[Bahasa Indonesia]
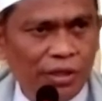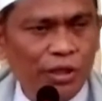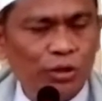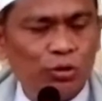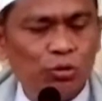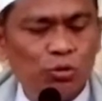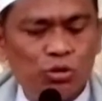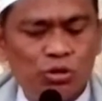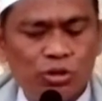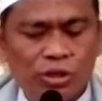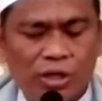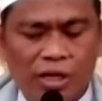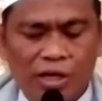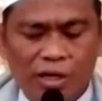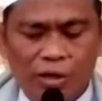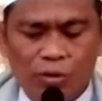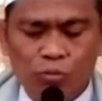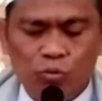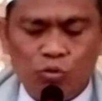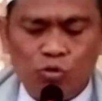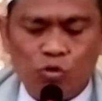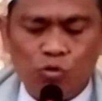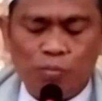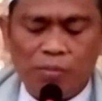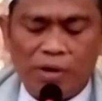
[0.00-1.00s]
itu
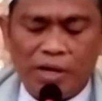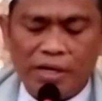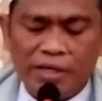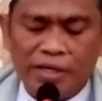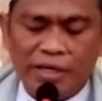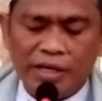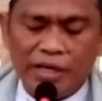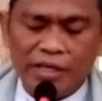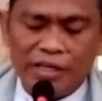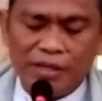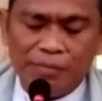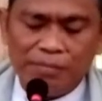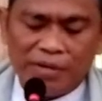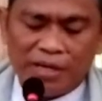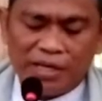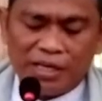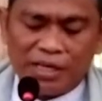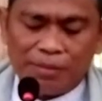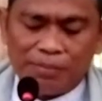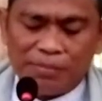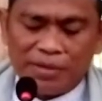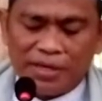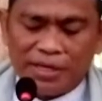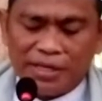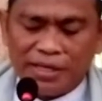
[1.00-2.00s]
selalu kumandang di
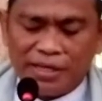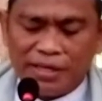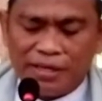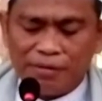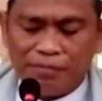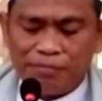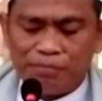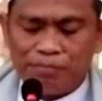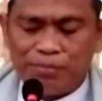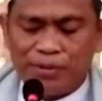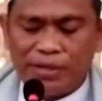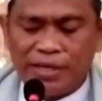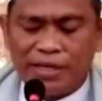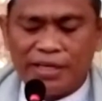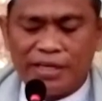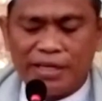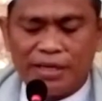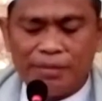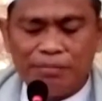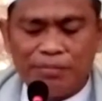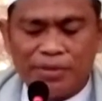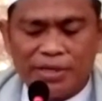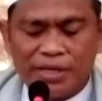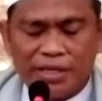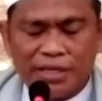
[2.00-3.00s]
mana-mana
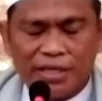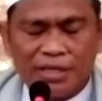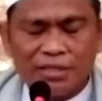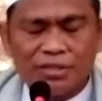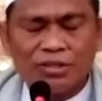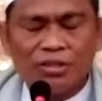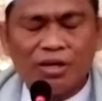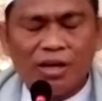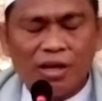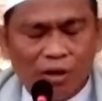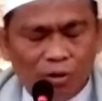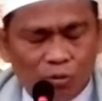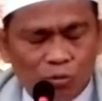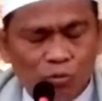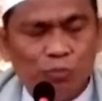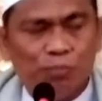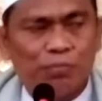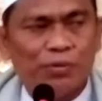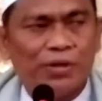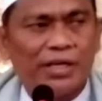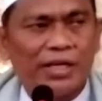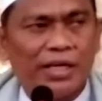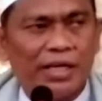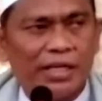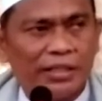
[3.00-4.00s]
bahkan mereka selalu
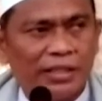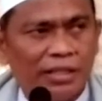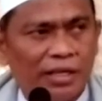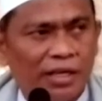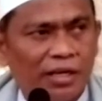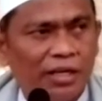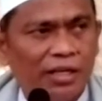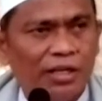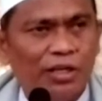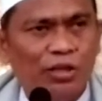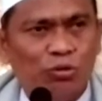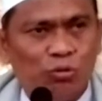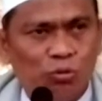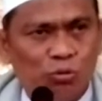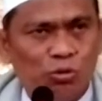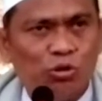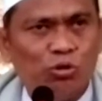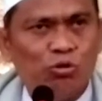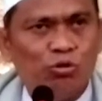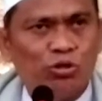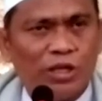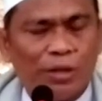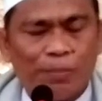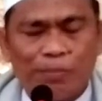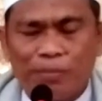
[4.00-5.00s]
berkata itu
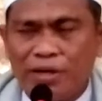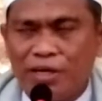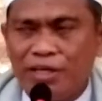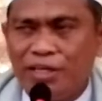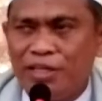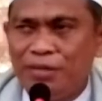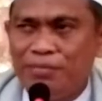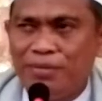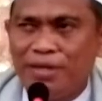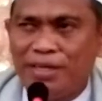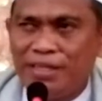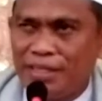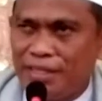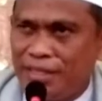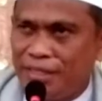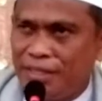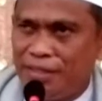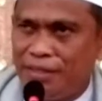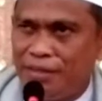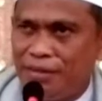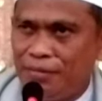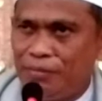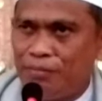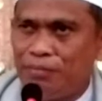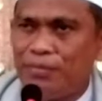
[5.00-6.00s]
diucapkan di
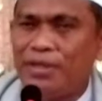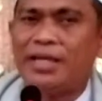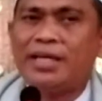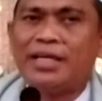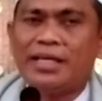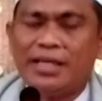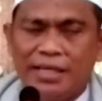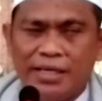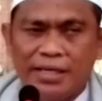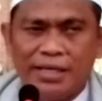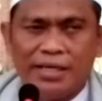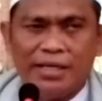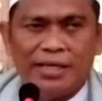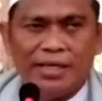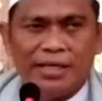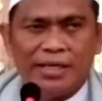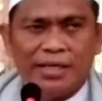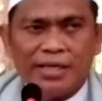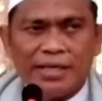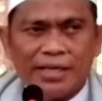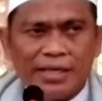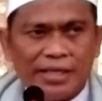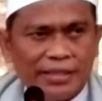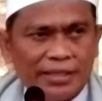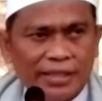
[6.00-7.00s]
mana-mana
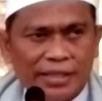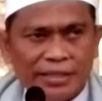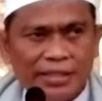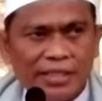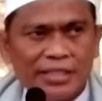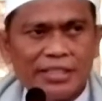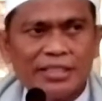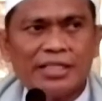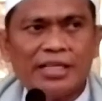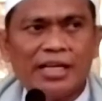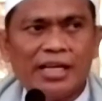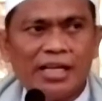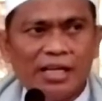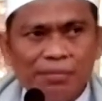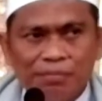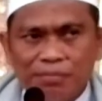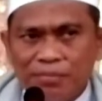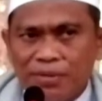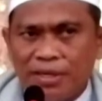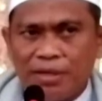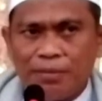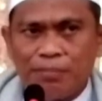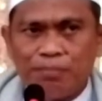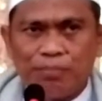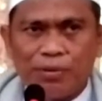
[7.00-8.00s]
katanya
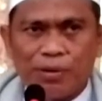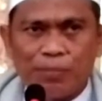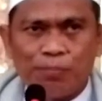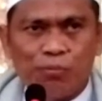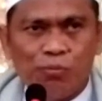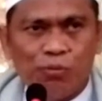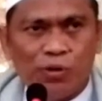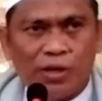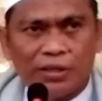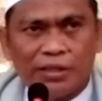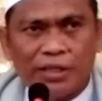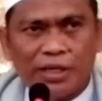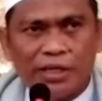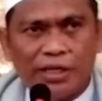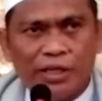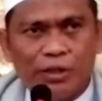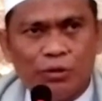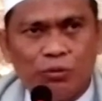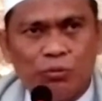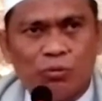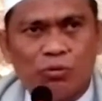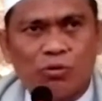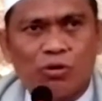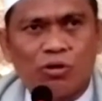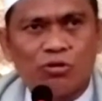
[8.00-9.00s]
selama perbuatan
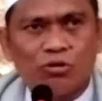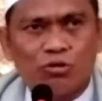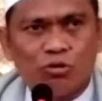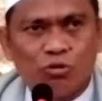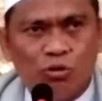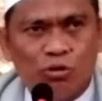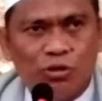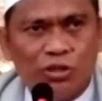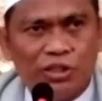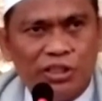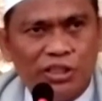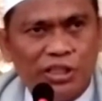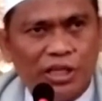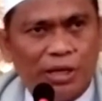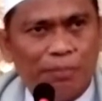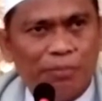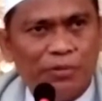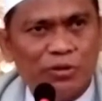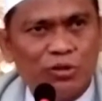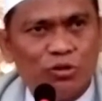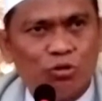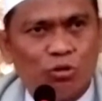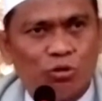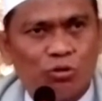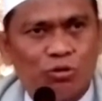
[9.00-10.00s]
itu Rasul tidak
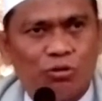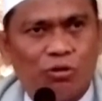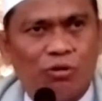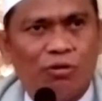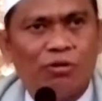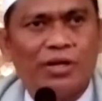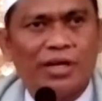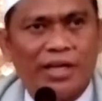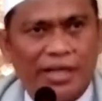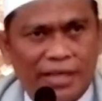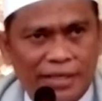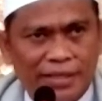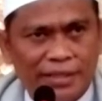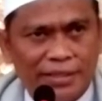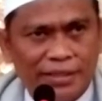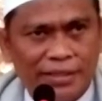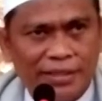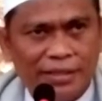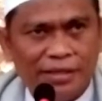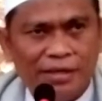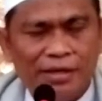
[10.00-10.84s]
mencontohkan